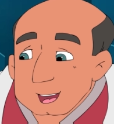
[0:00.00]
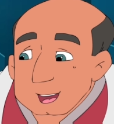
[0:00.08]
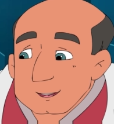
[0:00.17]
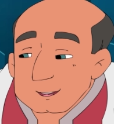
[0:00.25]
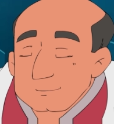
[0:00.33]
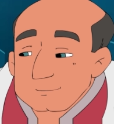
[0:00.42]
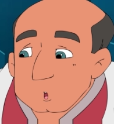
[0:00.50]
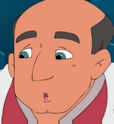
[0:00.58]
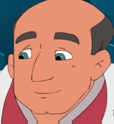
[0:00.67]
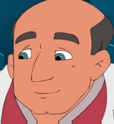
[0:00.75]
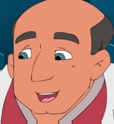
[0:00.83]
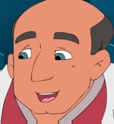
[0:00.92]
Và ông
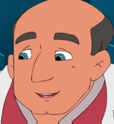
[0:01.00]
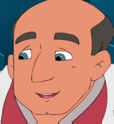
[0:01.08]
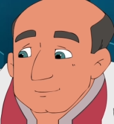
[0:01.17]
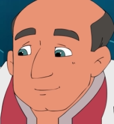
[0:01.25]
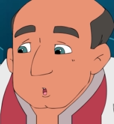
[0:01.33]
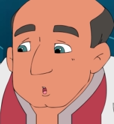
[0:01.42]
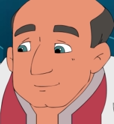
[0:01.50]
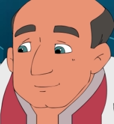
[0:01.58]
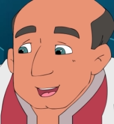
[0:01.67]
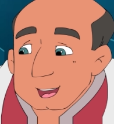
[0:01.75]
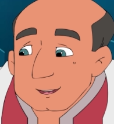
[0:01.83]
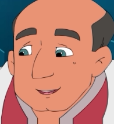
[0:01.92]
già Noel nữa,
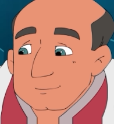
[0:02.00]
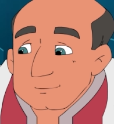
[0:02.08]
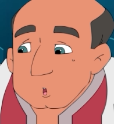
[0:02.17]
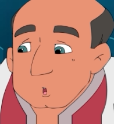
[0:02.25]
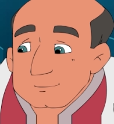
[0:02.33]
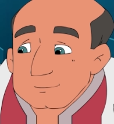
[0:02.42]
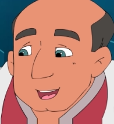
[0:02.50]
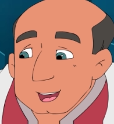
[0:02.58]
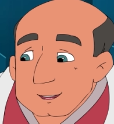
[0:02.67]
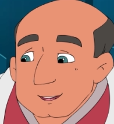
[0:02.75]
con không thấy ông,